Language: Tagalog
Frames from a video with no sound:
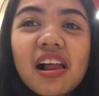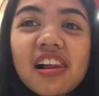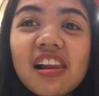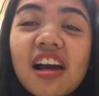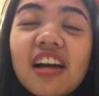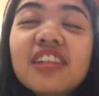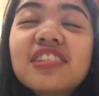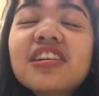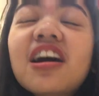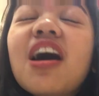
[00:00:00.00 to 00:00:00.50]

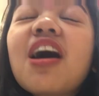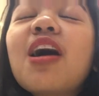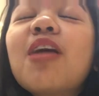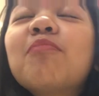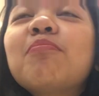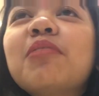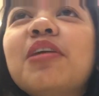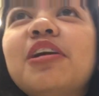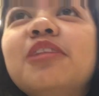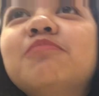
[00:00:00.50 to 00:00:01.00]
Lahat ng
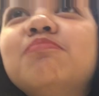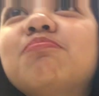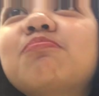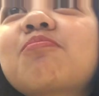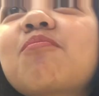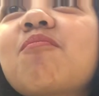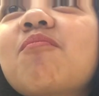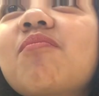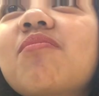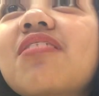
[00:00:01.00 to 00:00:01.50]
kape.
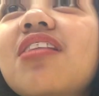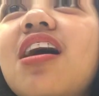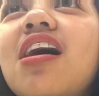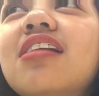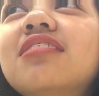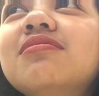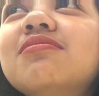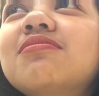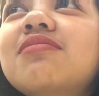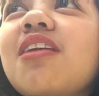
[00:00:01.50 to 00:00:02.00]

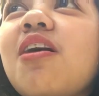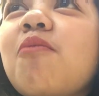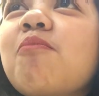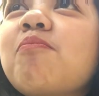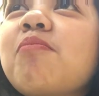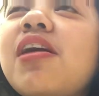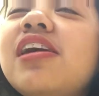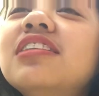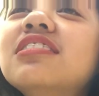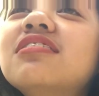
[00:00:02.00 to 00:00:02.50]
Yung
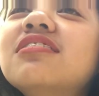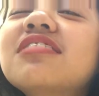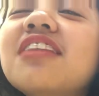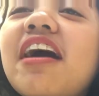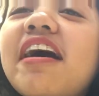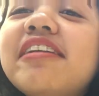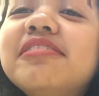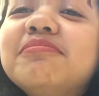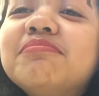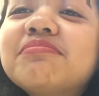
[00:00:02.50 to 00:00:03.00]
pait
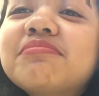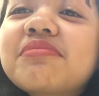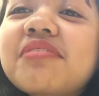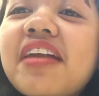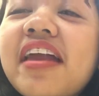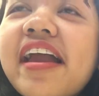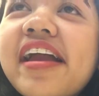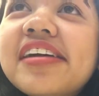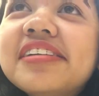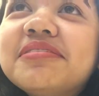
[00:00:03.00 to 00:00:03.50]
niya.
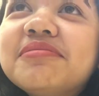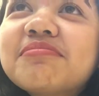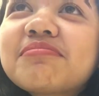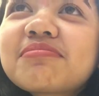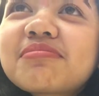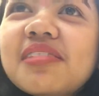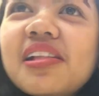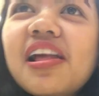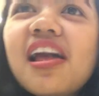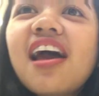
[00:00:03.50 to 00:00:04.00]

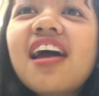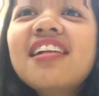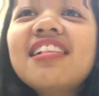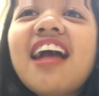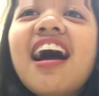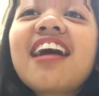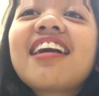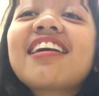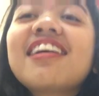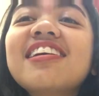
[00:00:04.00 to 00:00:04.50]

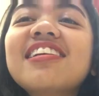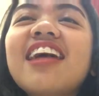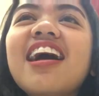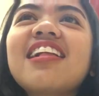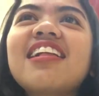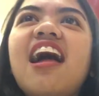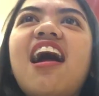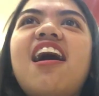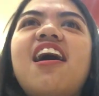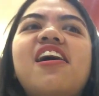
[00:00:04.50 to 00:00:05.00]
Lagi na
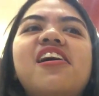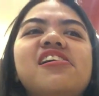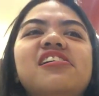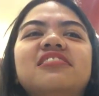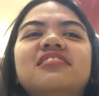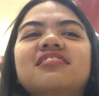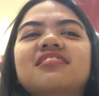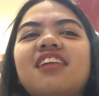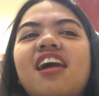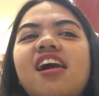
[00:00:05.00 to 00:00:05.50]
lang.
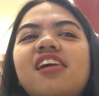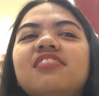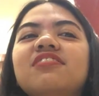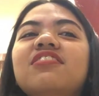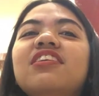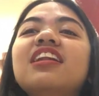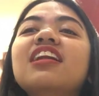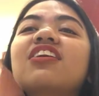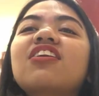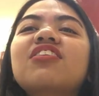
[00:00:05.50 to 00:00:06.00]

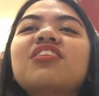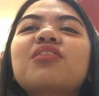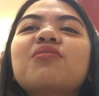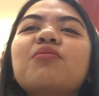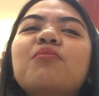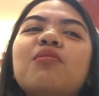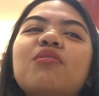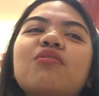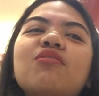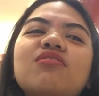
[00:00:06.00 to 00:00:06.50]
Feeling ko di
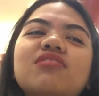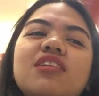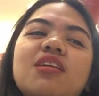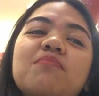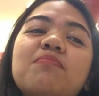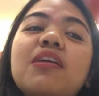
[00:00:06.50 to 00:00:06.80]
mo mabubusan.